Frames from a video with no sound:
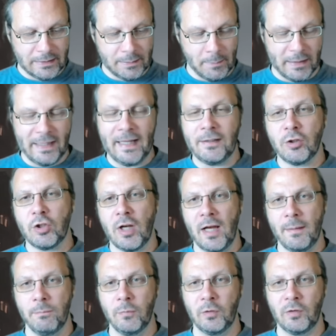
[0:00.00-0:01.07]
Man hätte
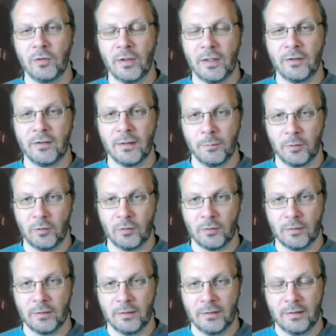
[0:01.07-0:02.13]
schreiben müssen, der
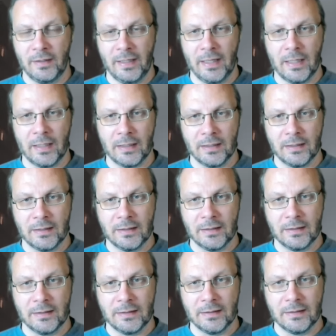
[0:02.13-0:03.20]
Islamist, der
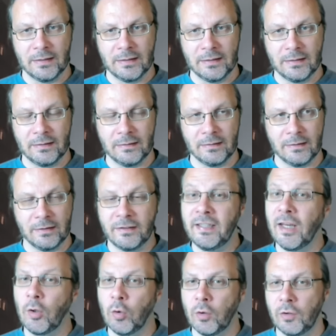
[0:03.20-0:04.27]
äh,
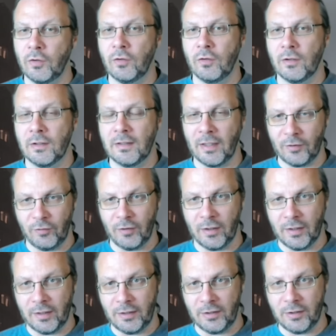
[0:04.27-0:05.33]
Terrorist. Das
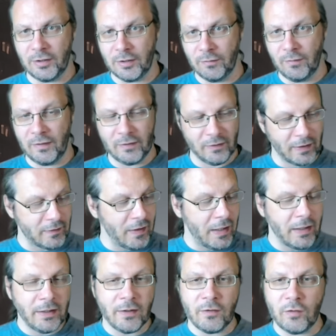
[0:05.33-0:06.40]
wäre richtig gewesen. Das
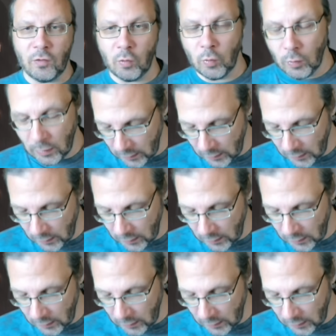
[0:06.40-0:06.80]
sage ich jetzt zu,